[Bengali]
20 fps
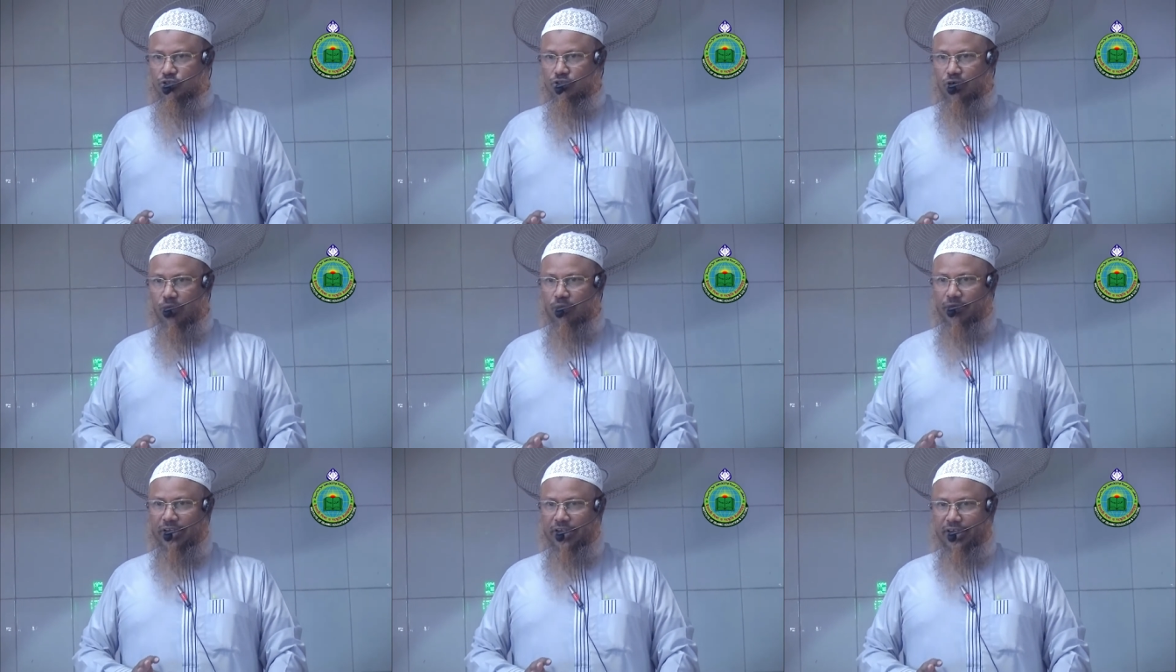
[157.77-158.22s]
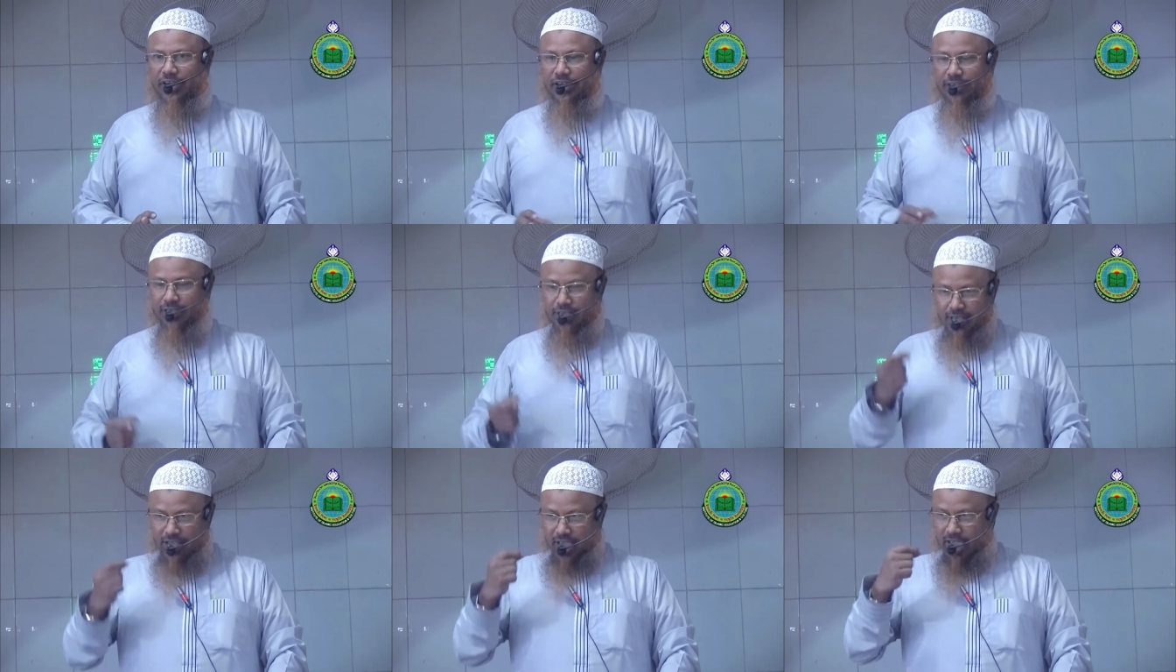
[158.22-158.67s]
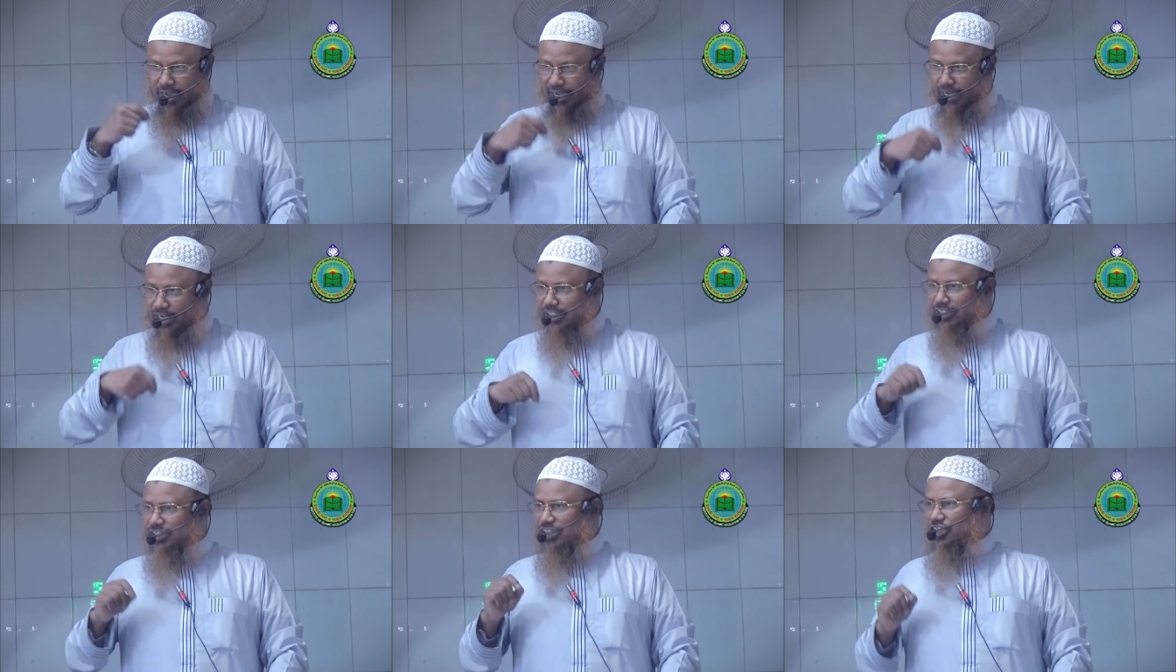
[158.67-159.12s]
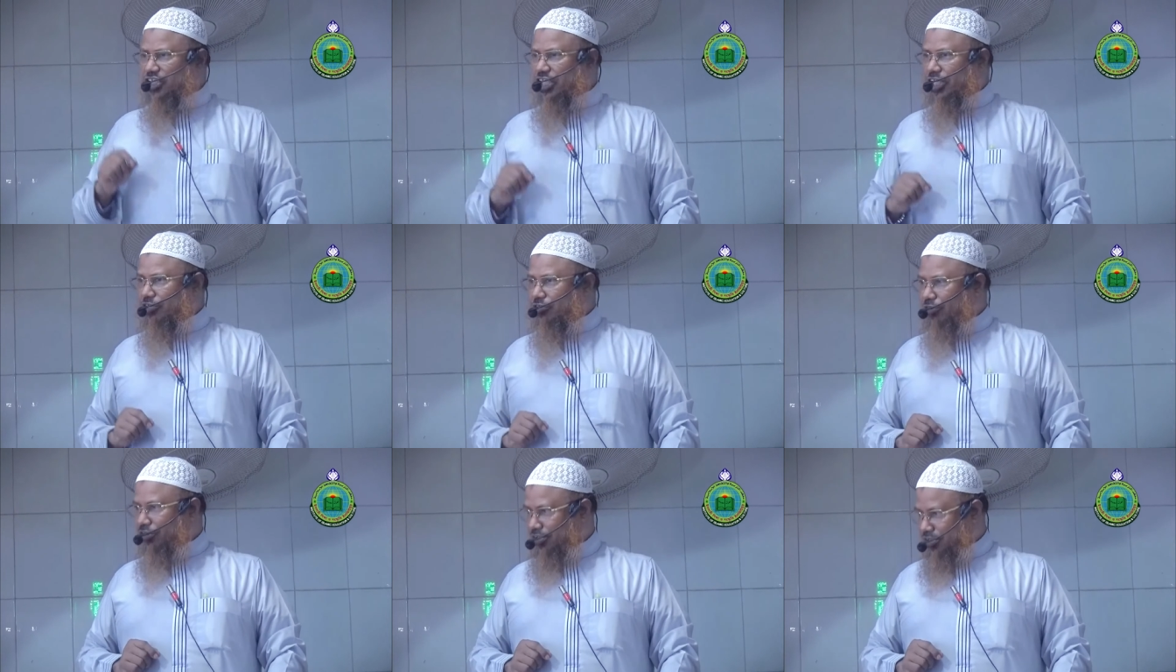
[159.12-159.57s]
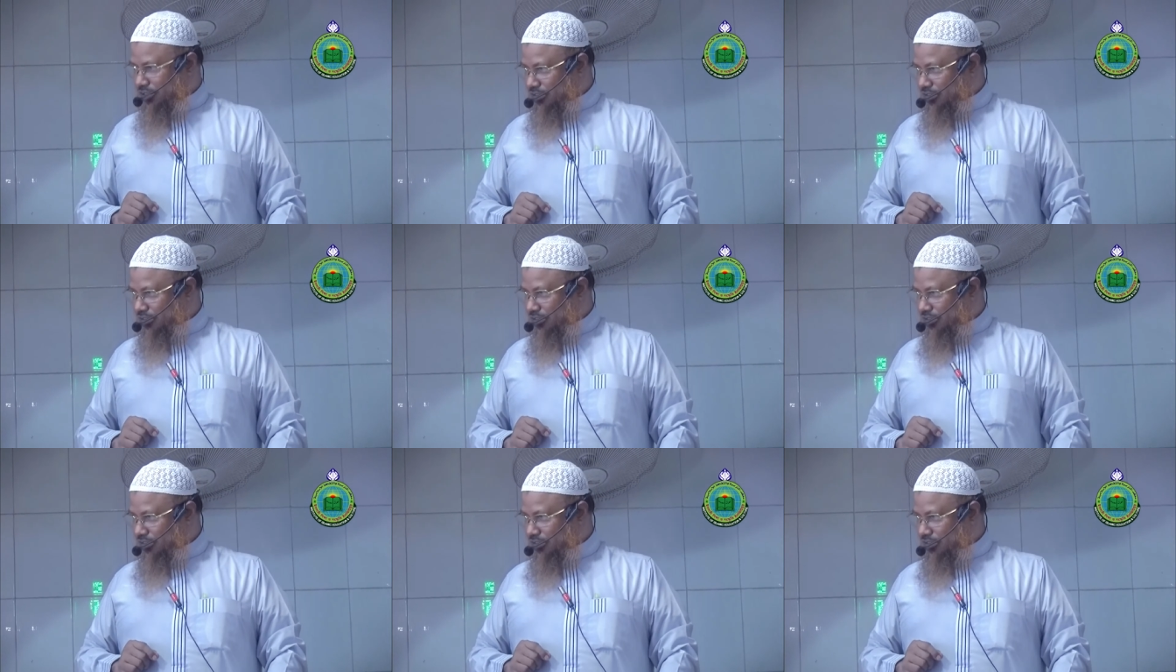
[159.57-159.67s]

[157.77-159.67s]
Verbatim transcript: সময় নেই আগে নিজে ঠিক হই